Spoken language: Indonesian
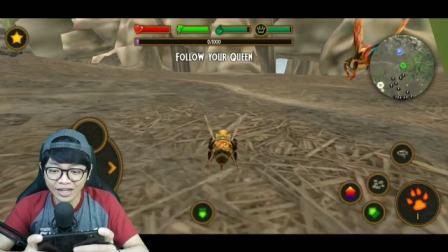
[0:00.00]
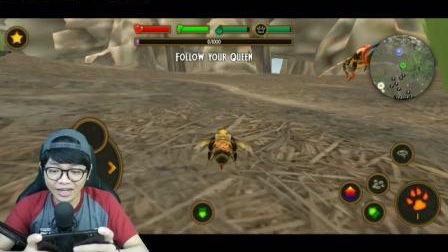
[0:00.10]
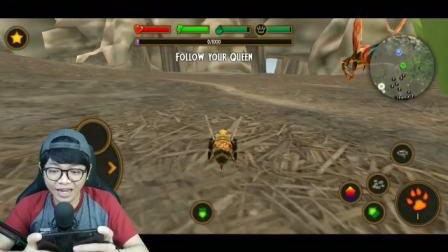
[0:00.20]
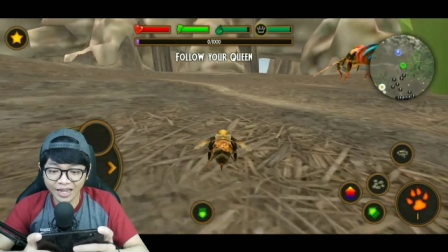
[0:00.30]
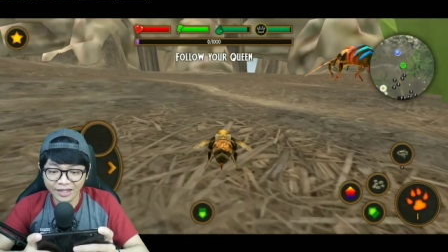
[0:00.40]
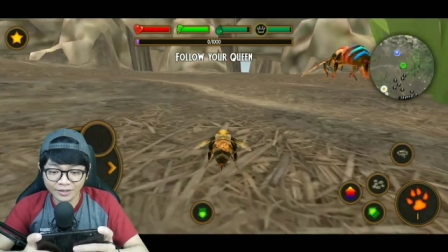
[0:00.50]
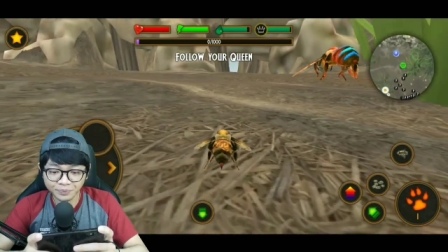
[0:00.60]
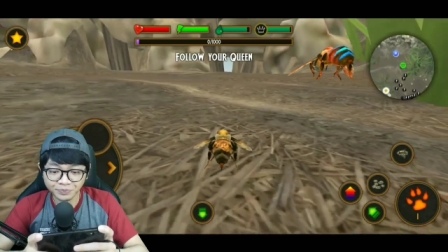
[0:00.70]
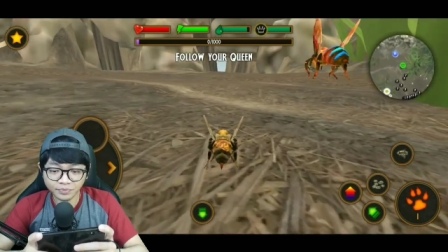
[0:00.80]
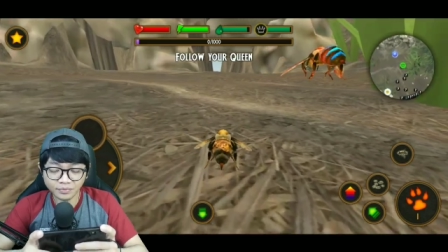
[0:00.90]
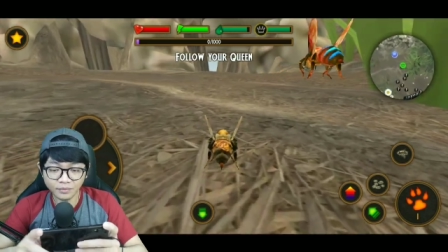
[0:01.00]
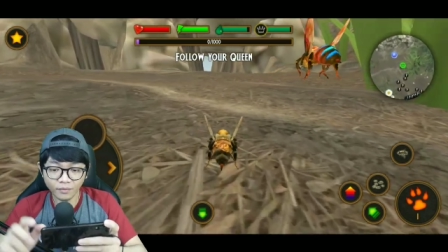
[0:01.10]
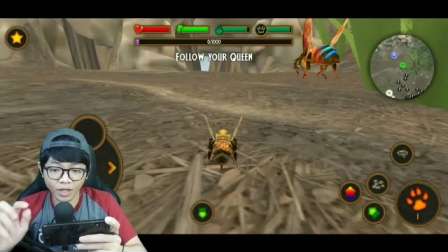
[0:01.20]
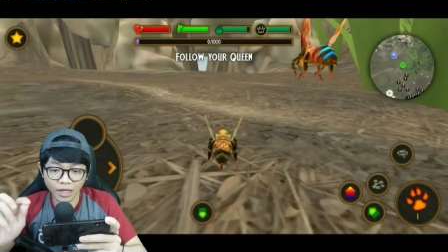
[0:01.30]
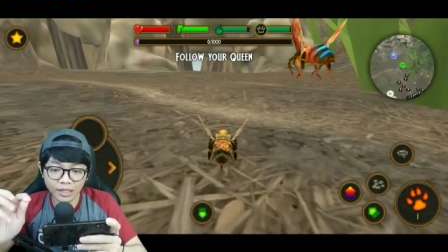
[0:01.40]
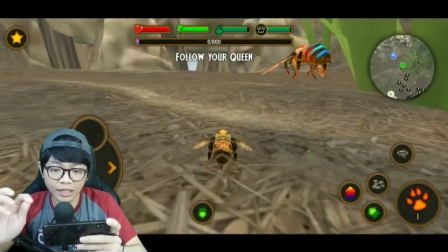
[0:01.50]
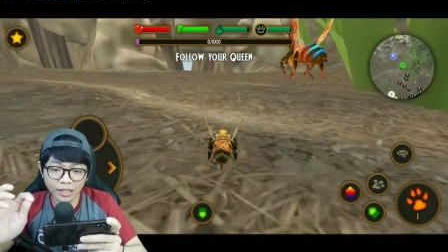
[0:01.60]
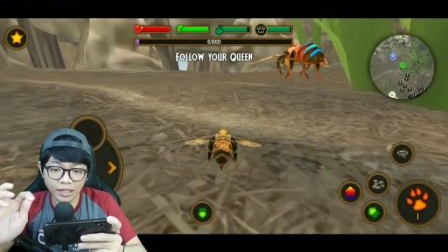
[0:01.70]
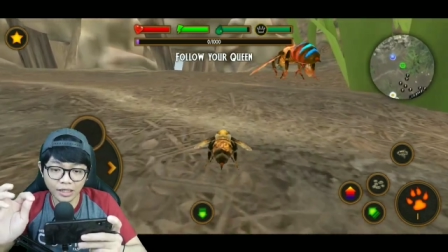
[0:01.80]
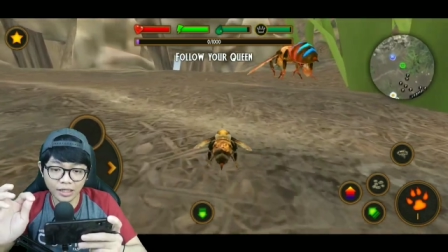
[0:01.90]
Oke. Okay.
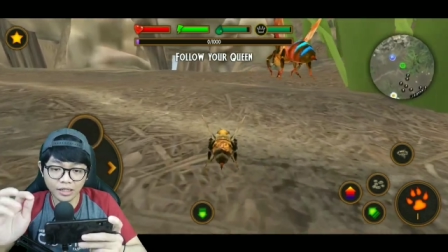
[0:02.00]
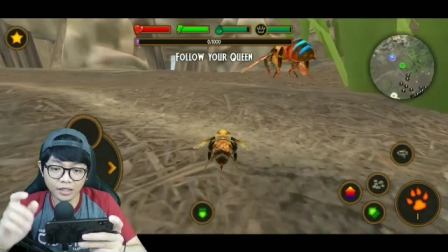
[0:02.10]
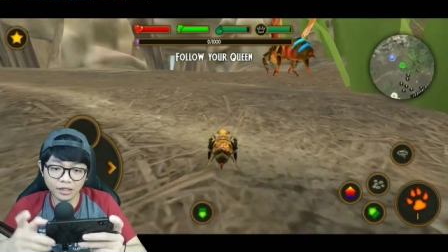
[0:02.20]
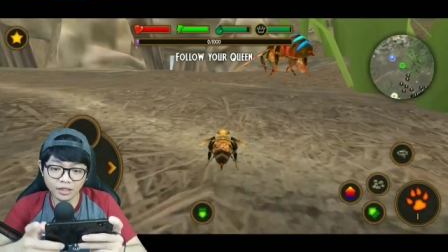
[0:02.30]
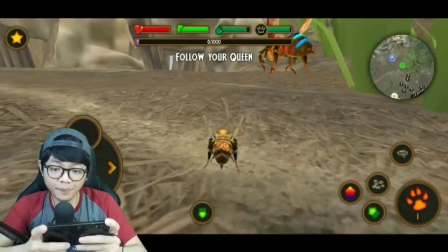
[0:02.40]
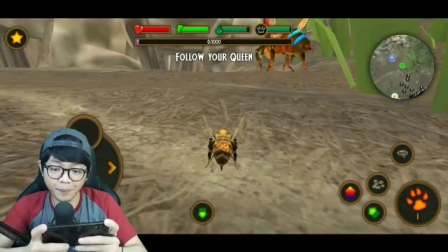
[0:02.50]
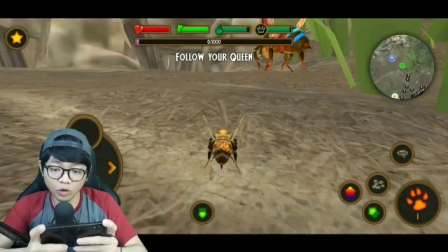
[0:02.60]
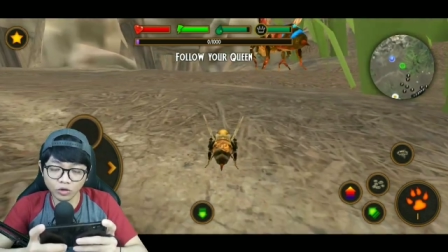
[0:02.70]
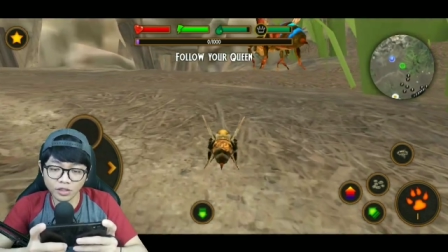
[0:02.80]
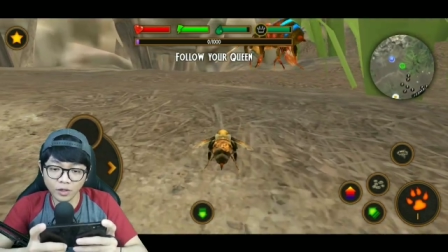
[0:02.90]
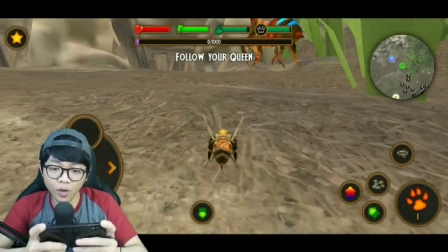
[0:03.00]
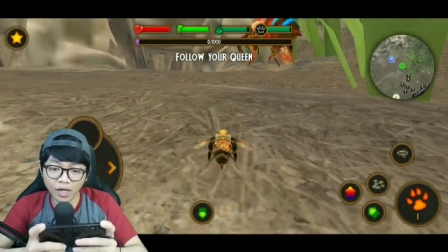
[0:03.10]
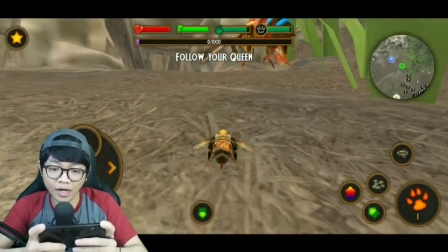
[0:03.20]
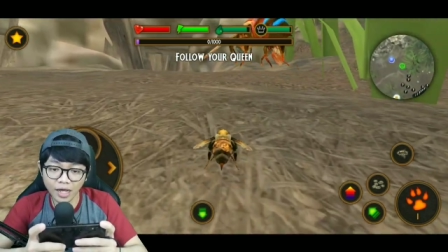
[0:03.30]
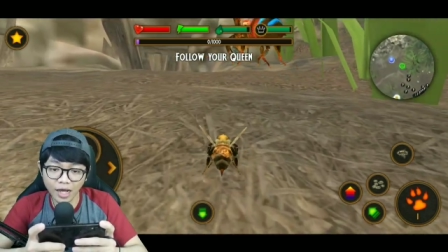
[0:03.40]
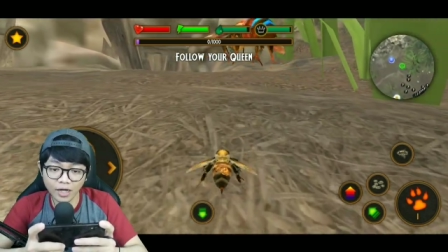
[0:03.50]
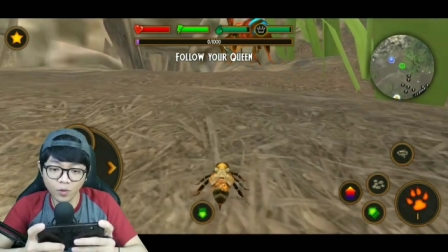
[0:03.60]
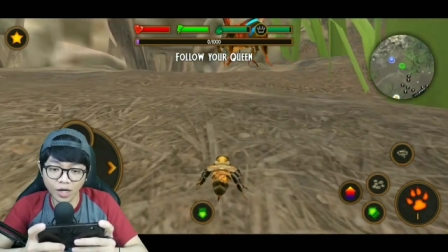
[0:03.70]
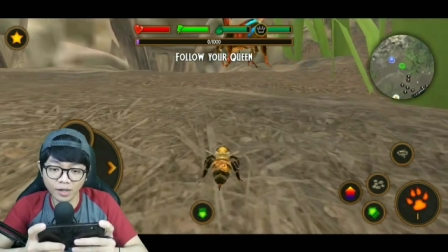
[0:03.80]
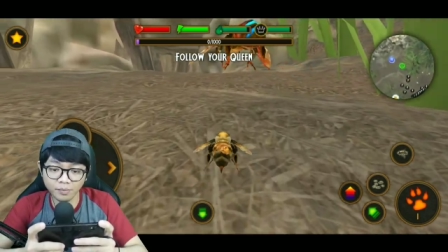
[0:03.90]
Di uh, di perutnya warna ada
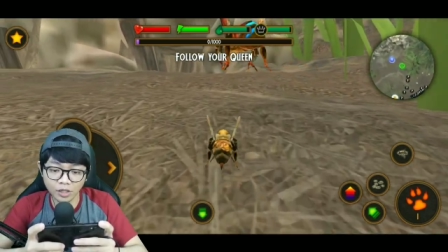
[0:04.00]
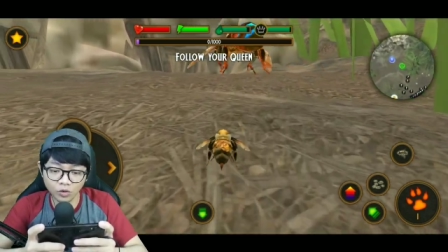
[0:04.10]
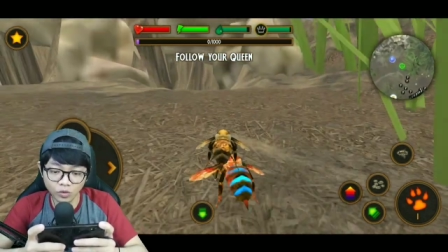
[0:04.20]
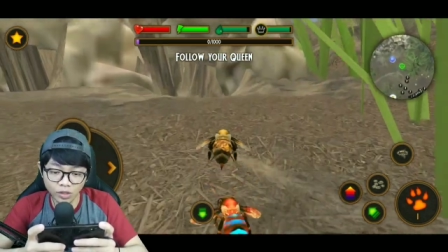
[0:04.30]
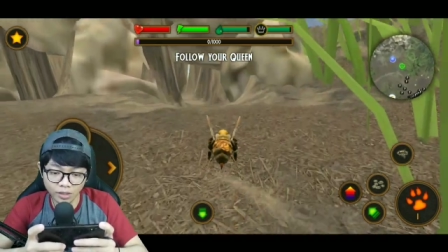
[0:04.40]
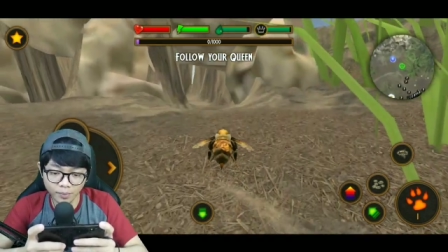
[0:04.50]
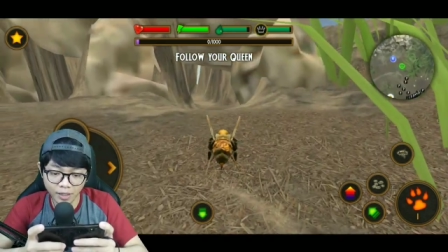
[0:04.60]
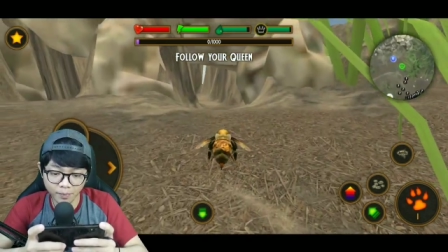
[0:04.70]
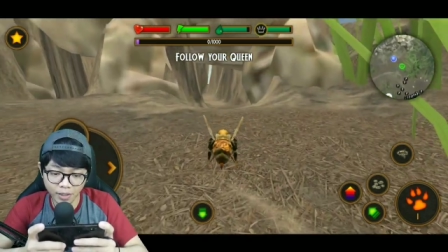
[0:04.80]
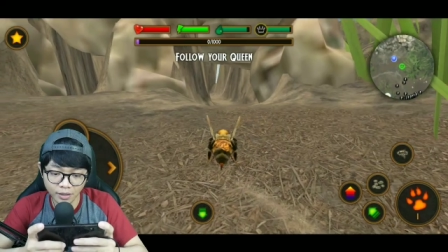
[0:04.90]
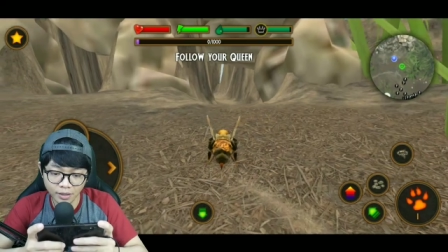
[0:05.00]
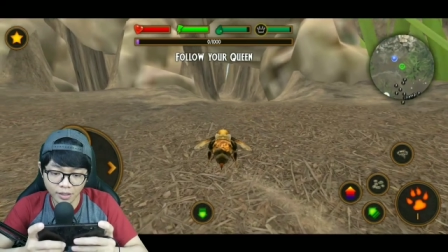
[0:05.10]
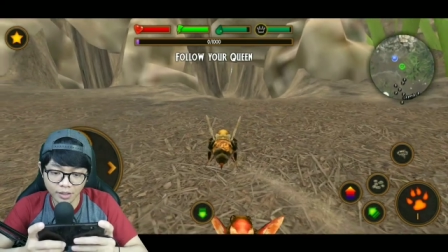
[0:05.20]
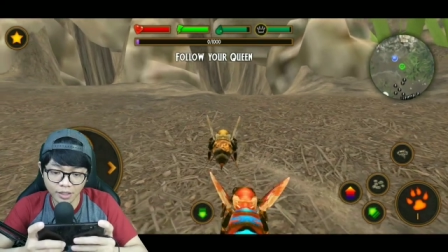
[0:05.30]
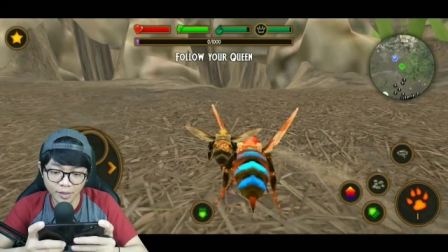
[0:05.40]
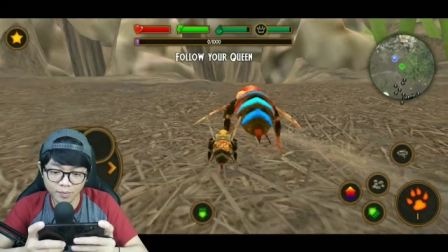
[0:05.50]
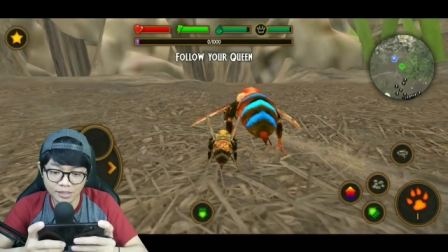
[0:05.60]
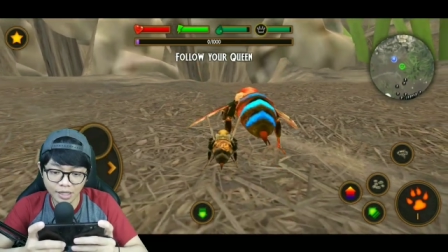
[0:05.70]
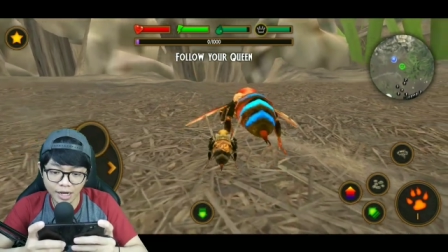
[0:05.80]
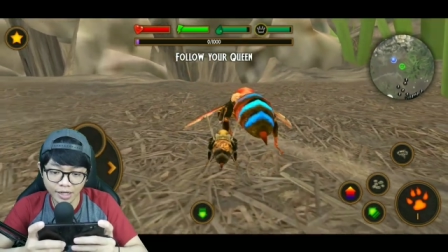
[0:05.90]
warna birunya, teman-teman. Kita
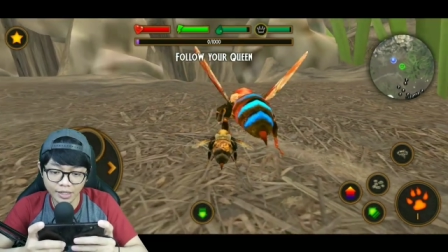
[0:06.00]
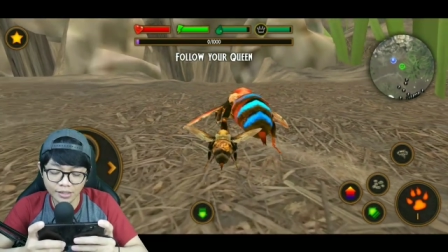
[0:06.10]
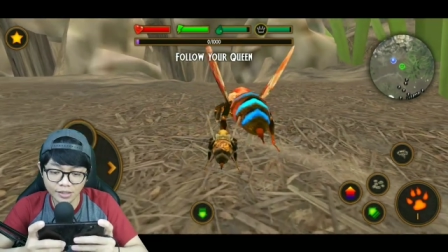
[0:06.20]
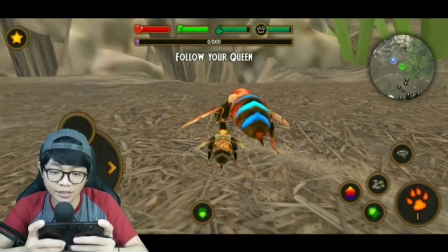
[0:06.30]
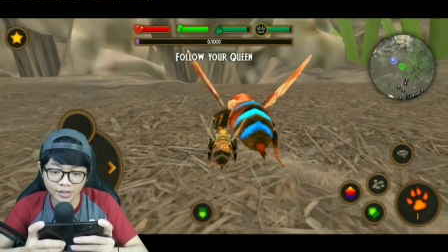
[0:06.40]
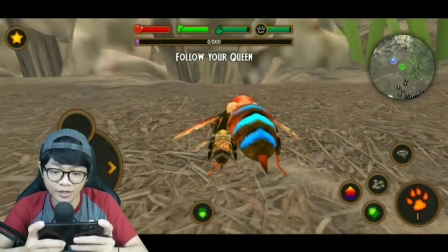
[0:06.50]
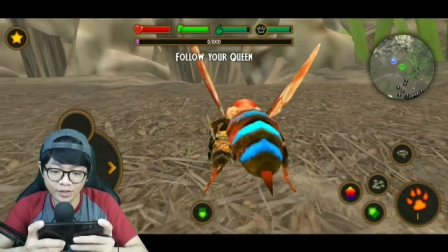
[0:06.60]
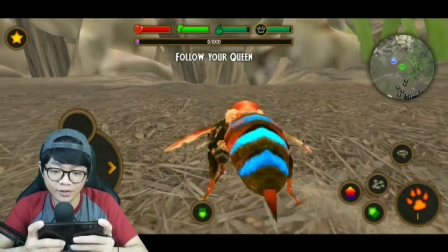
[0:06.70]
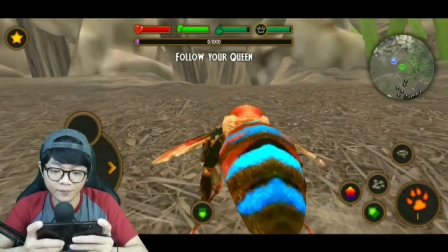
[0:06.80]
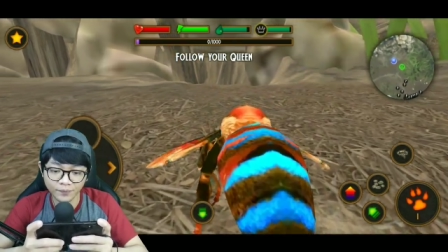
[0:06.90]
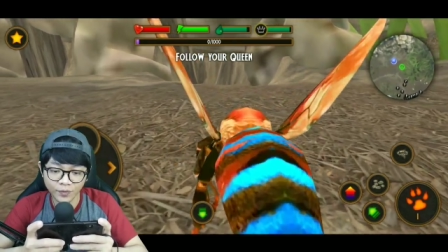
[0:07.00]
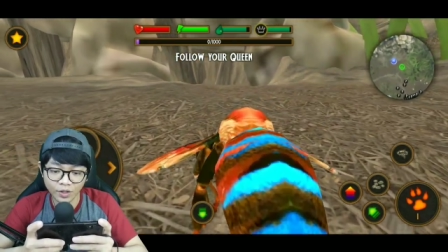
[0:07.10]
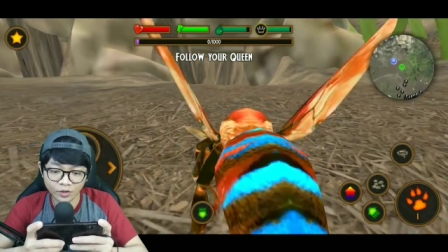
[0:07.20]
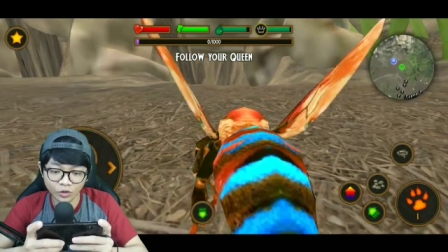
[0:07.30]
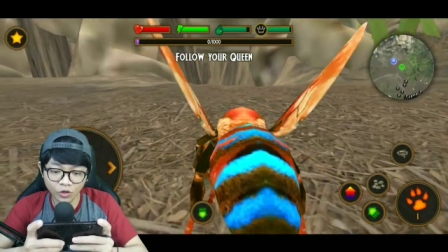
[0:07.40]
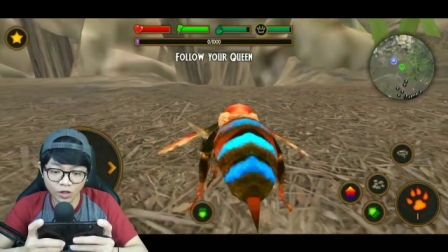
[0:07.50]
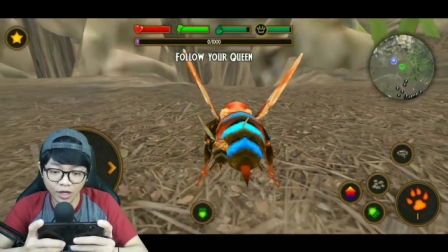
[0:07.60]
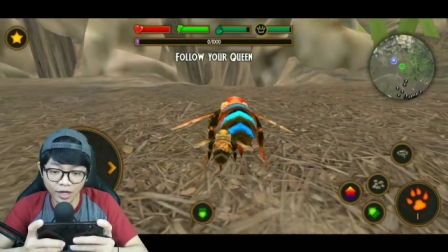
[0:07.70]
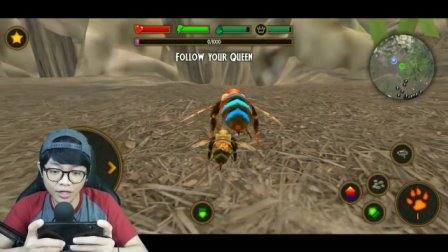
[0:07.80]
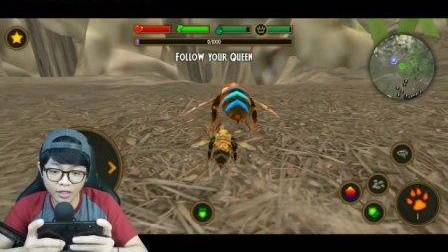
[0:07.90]
bisa naik gak sih? Tuh,
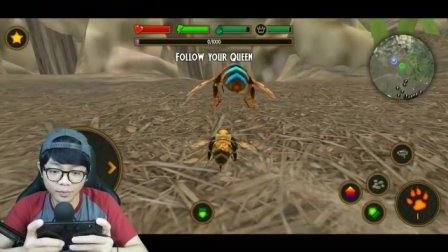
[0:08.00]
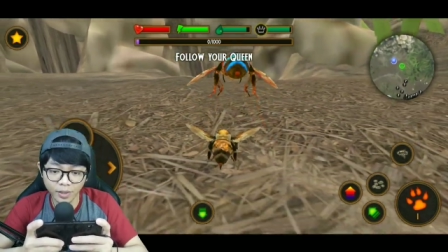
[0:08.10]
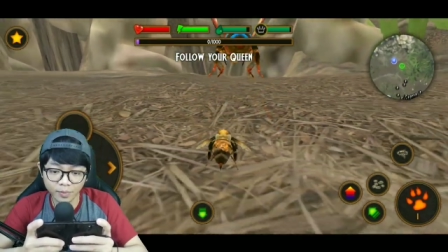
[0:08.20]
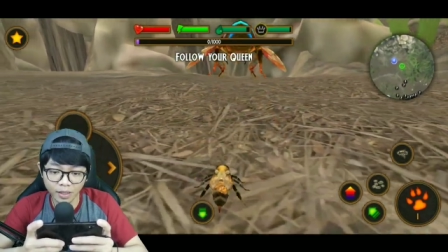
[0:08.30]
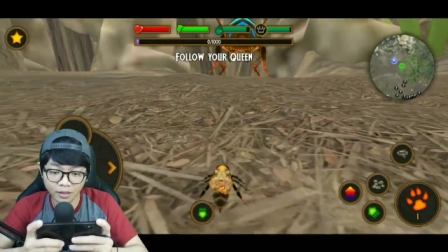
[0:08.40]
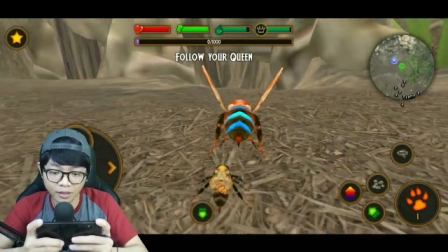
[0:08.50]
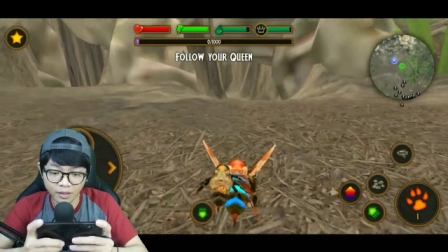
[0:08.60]
keren ya, teman-teman.